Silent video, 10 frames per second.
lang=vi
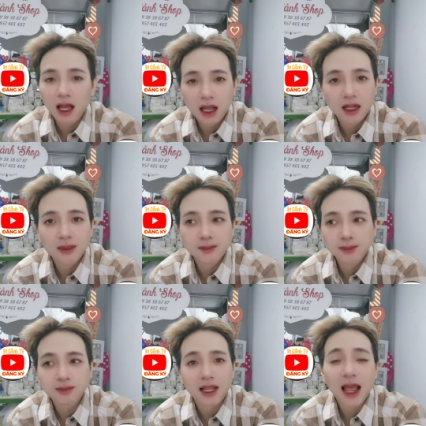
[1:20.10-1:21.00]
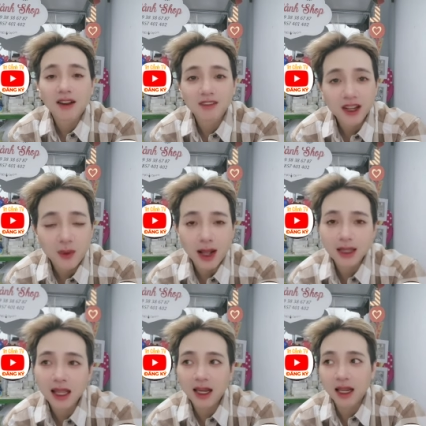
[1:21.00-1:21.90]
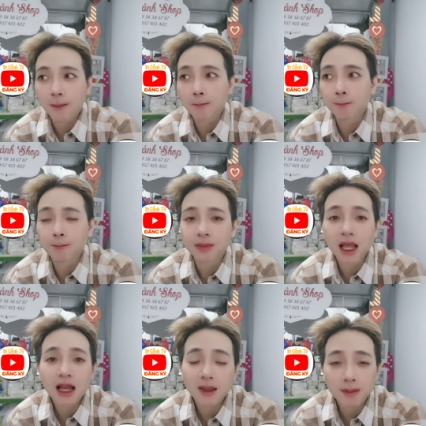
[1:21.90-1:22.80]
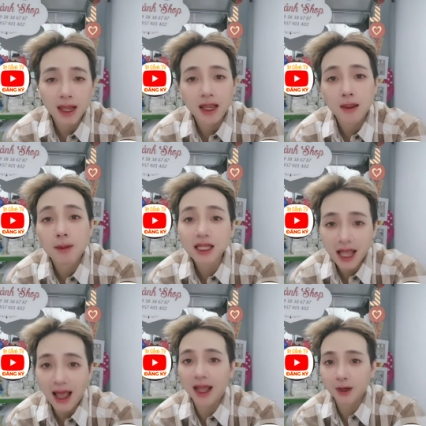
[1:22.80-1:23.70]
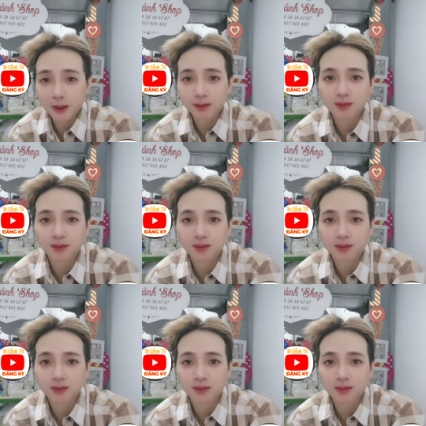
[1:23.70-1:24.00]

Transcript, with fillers: um, cái hành vi của ảnh thì um, nó hơi bị uh, mất dạy